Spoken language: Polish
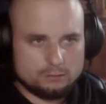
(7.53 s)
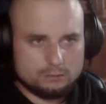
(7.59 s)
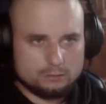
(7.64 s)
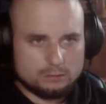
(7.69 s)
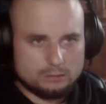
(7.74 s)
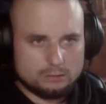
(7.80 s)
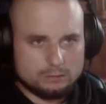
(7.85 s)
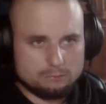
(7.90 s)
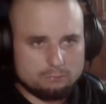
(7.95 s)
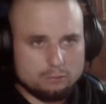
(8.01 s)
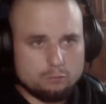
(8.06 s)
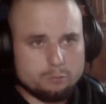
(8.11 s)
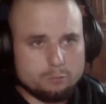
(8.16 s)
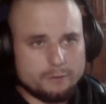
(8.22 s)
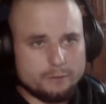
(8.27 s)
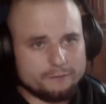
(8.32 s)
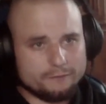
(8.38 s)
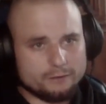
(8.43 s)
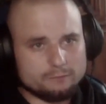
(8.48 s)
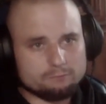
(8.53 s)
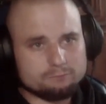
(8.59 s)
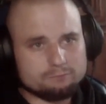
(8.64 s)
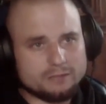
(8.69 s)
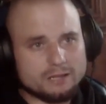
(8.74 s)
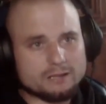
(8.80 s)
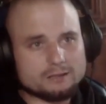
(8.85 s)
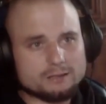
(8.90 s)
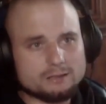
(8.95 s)
Był pewien
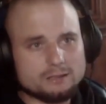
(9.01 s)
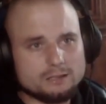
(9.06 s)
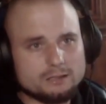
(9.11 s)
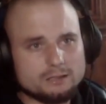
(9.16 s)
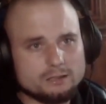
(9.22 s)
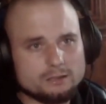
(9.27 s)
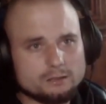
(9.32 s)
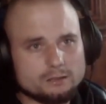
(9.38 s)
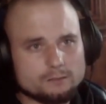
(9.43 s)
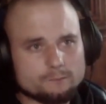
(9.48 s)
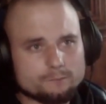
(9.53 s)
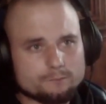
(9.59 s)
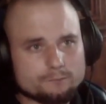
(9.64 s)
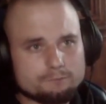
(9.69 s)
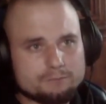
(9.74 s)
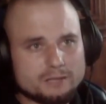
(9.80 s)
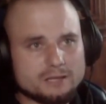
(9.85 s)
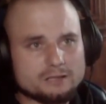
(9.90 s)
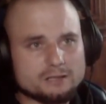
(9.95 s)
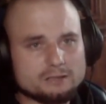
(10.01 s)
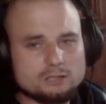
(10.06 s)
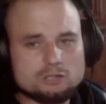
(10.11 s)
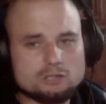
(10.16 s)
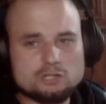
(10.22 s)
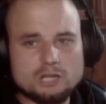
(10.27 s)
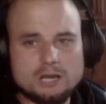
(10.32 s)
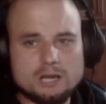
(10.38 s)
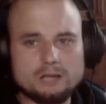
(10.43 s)
piękny, piękny
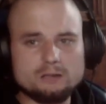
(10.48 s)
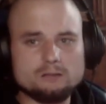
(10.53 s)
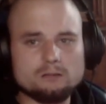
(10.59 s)
dzień.